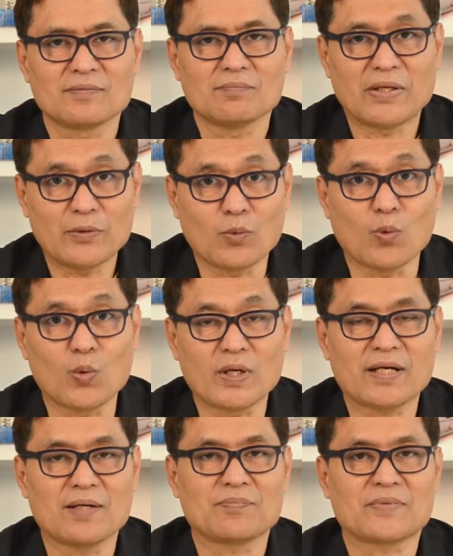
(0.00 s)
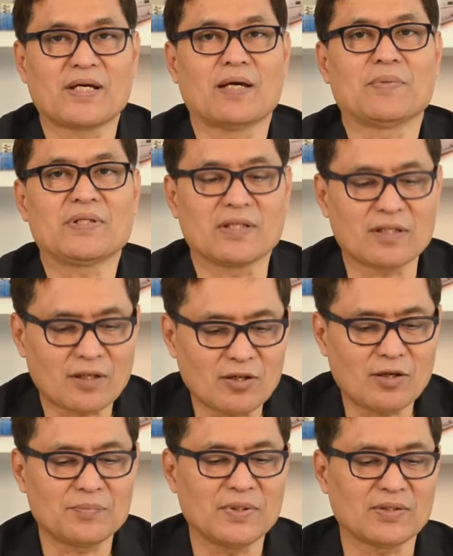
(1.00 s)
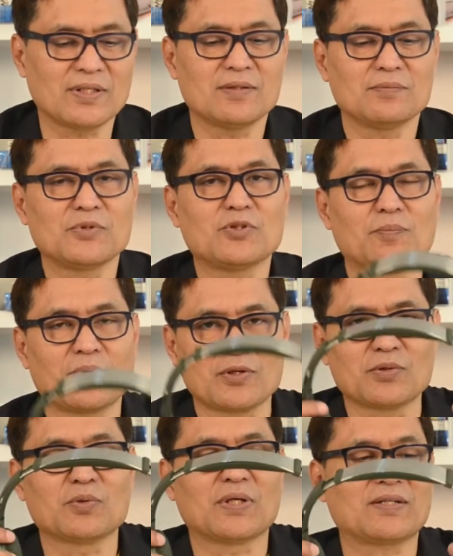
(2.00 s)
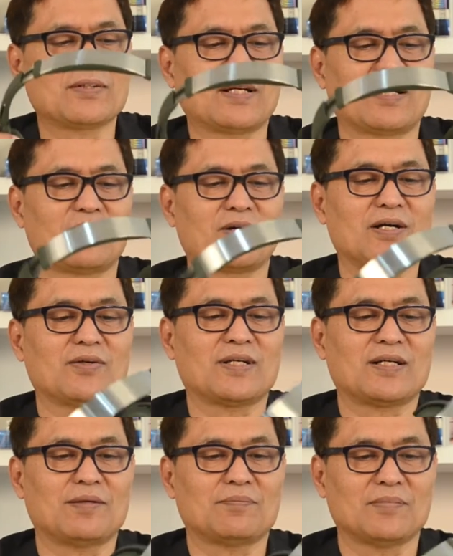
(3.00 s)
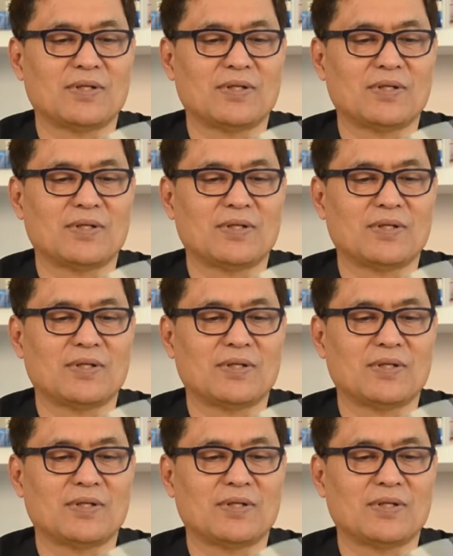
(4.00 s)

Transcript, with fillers: ใบหูนะครับ แต่ไม่ถึงกับครอบเดี๋ยวท่านผู้ชมลองดูลักษณะของเขานะครับ